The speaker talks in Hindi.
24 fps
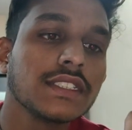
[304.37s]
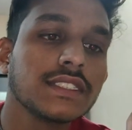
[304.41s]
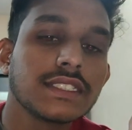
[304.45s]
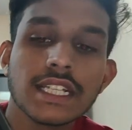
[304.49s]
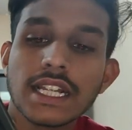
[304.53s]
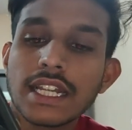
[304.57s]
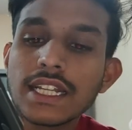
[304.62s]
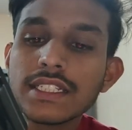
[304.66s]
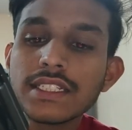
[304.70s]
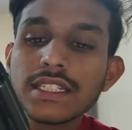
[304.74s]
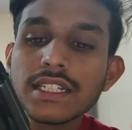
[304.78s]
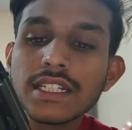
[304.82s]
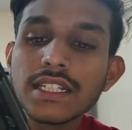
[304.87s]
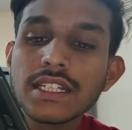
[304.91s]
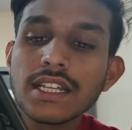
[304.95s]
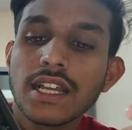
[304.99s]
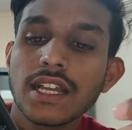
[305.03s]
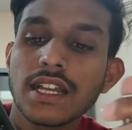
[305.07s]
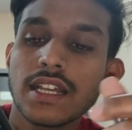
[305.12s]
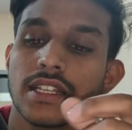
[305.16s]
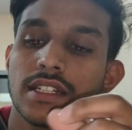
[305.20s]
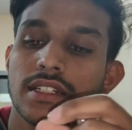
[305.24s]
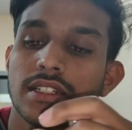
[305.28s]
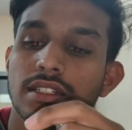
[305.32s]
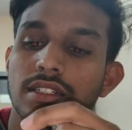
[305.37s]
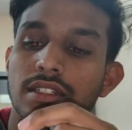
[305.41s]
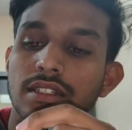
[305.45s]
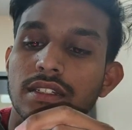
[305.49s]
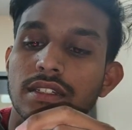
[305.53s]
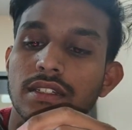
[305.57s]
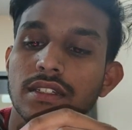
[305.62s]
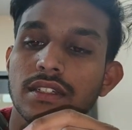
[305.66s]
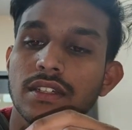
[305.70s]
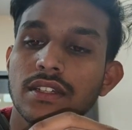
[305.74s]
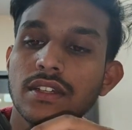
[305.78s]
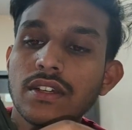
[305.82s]
ये चार्जर है आई
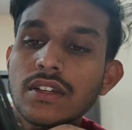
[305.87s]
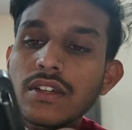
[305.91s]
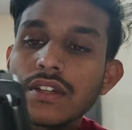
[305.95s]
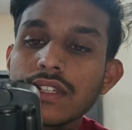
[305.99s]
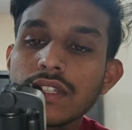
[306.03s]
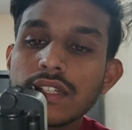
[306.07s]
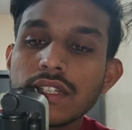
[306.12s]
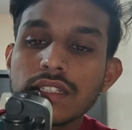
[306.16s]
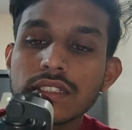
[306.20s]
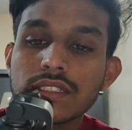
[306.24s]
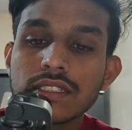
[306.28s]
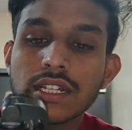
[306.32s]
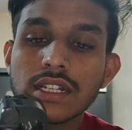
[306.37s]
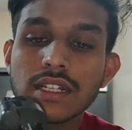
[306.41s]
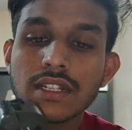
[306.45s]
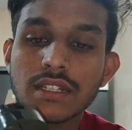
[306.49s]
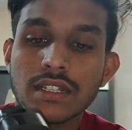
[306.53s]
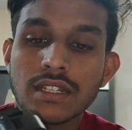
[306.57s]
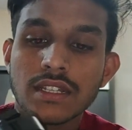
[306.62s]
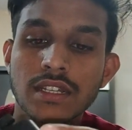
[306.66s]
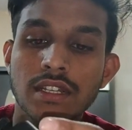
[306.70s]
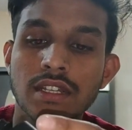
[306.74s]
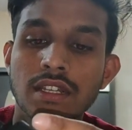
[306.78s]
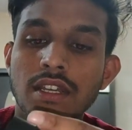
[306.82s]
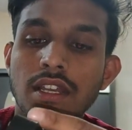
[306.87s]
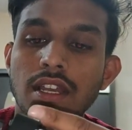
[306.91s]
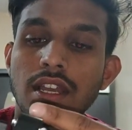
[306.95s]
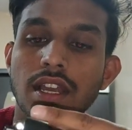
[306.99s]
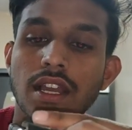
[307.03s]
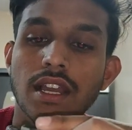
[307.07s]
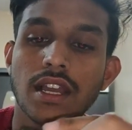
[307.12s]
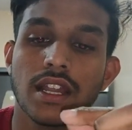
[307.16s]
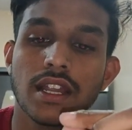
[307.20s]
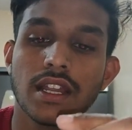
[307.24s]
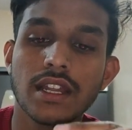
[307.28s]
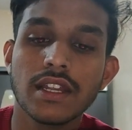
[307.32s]
थिंक और ये इसका
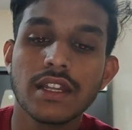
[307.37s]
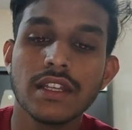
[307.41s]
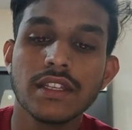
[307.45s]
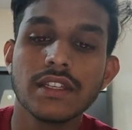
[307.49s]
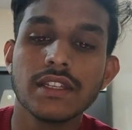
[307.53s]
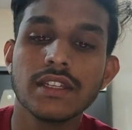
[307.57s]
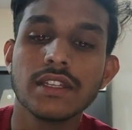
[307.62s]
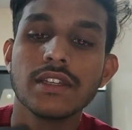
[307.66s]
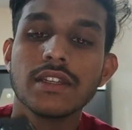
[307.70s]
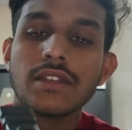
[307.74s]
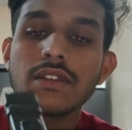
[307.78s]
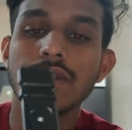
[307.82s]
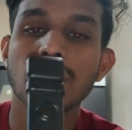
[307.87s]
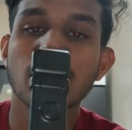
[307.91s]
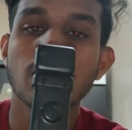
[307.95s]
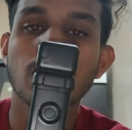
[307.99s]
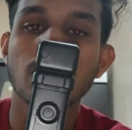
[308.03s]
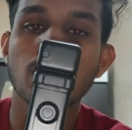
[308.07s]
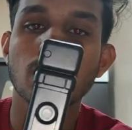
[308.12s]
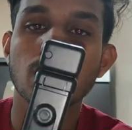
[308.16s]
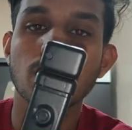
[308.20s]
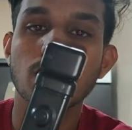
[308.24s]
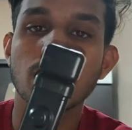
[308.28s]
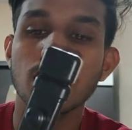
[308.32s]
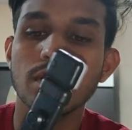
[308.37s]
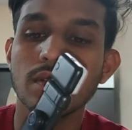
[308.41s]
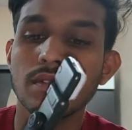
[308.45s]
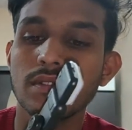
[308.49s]
अरे oh।